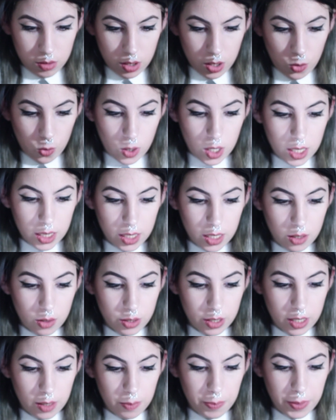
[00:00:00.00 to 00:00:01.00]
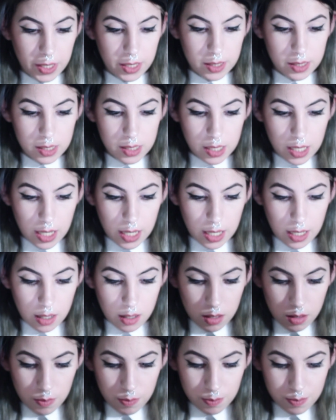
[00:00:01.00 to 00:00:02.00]
de vuelta con el
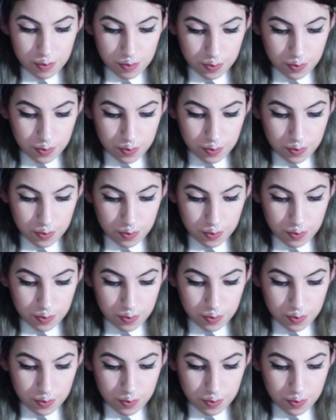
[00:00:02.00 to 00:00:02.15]
pincel.